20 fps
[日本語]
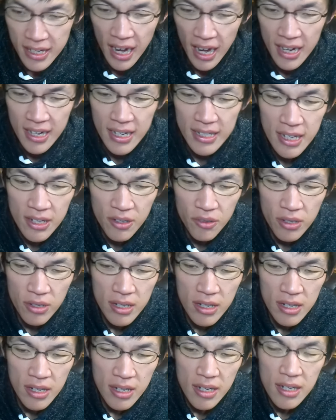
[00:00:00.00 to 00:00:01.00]
す。あなたの、
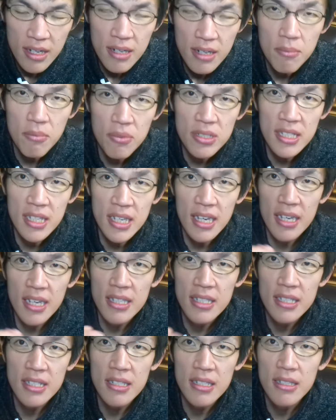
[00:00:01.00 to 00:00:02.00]
もし、
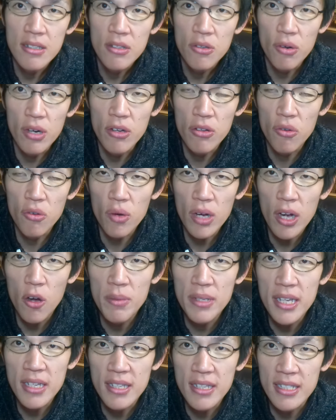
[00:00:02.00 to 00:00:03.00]
これの動画
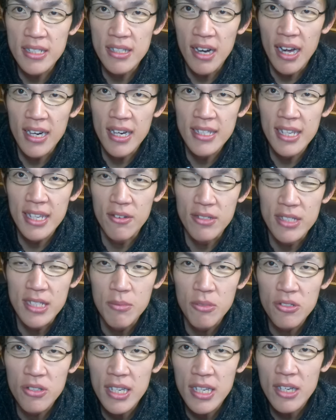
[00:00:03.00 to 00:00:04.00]
を見てくださって、あなたの
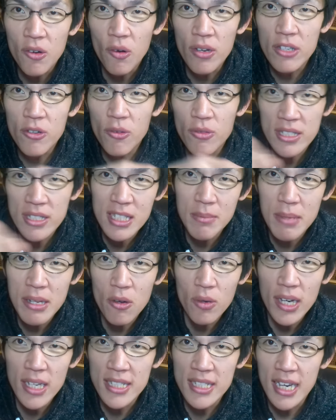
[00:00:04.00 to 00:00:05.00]
地元にこういうおすすめ
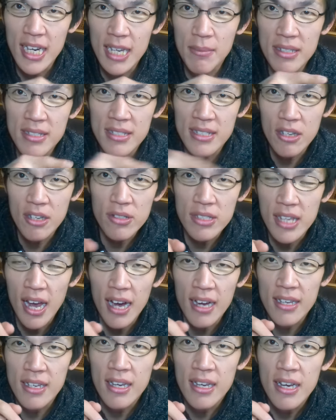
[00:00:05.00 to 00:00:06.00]
のお菓子ありますよっ
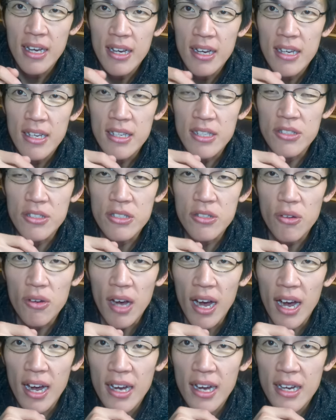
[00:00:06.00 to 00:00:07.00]
ていうの
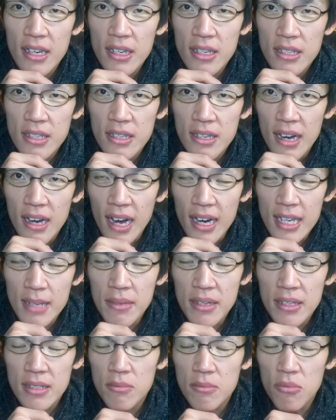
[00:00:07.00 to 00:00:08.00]
があ
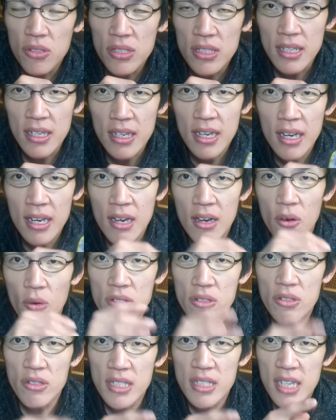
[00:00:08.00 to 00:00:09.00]
ります。もし
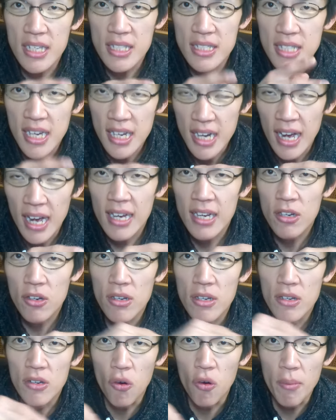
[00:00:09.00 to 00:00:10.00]
ご存知でしたら、
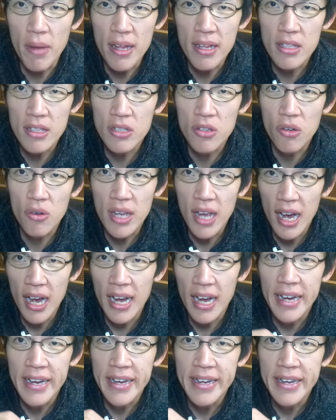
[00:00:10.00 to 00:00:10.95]
コメントや